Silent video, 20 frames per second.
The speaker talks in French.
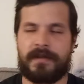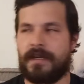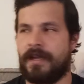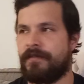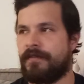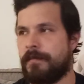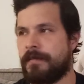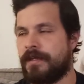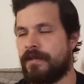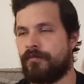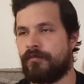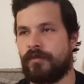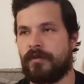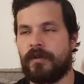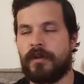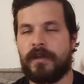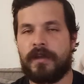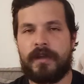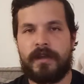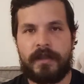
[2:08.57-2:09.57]
Il y a les femmes qui vont
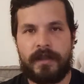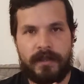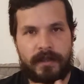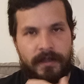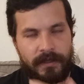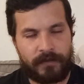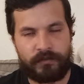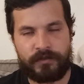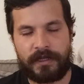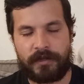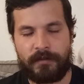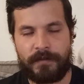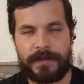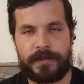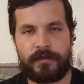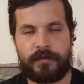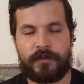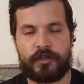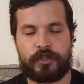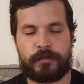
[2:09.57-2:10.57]
vous
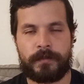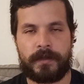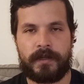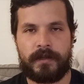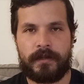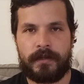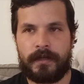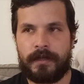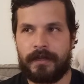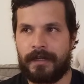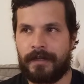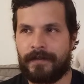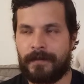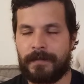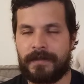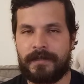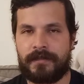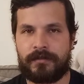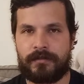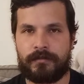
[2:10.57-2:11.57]
accompagner sur votre chemin, les femmes
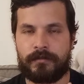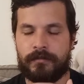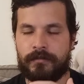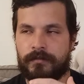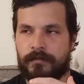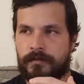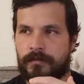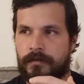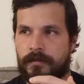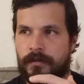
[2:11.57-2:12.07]
qui seront